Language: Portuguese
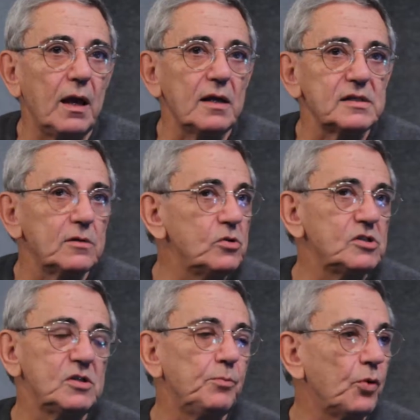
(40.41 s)
essa
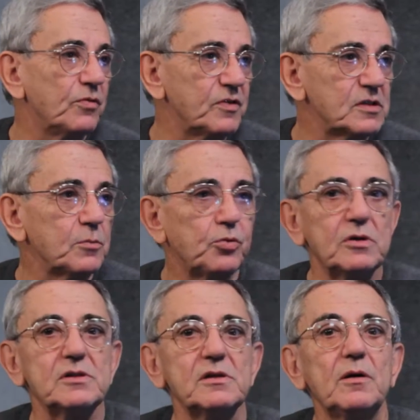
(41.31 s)
noite se improvisa,
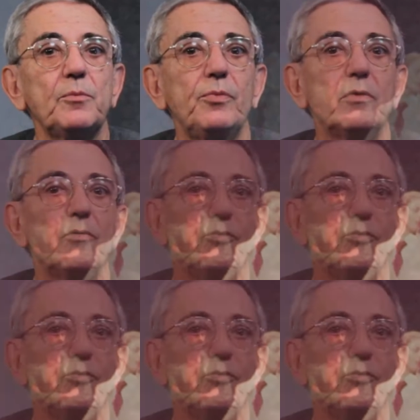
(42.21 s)
por exemplo, que